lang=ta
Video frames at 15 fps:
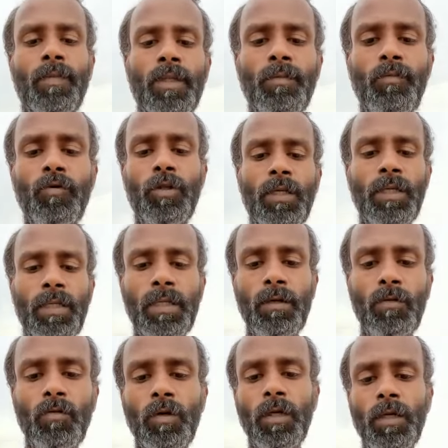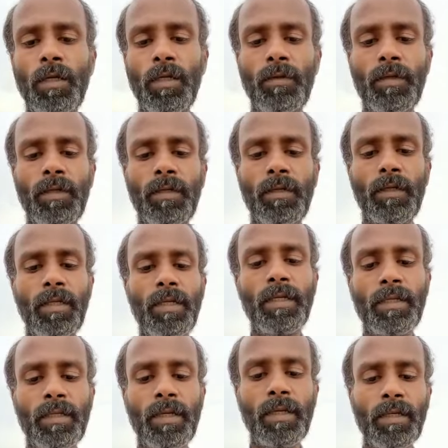இப்போதைக்கு என் உடல் நிலை
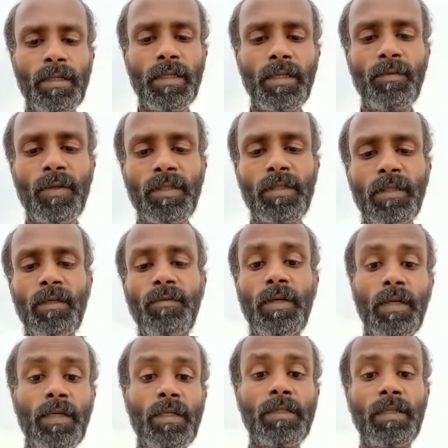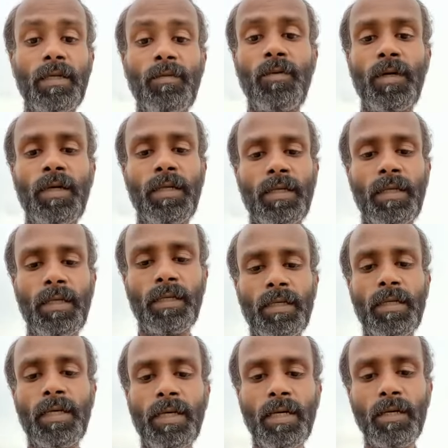நான் எதிர்பார்த்ததை விட சிறப்பாக இருக்கிறது
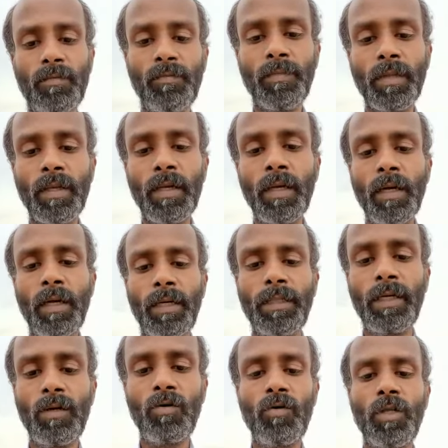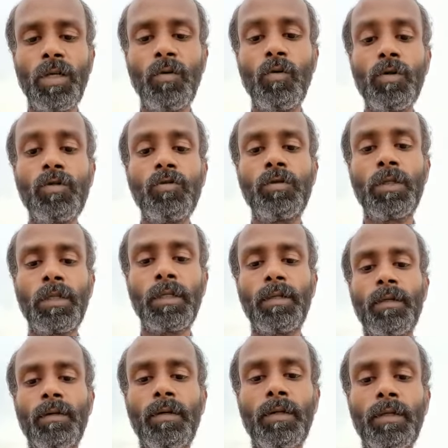காரணம் ஐயா கூறிய உள் சுத்த
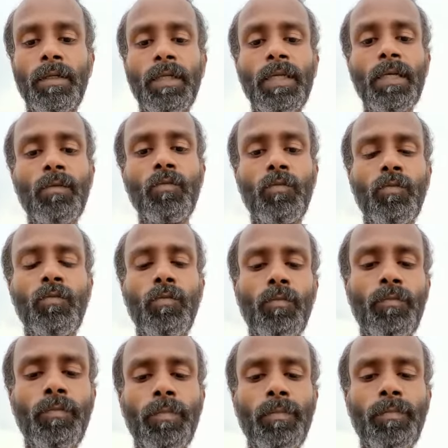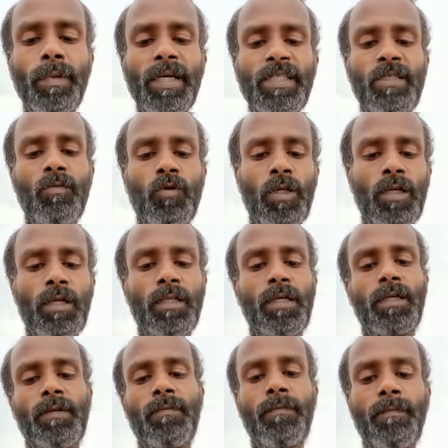நீர் பயிற்சி முறைகள் தான்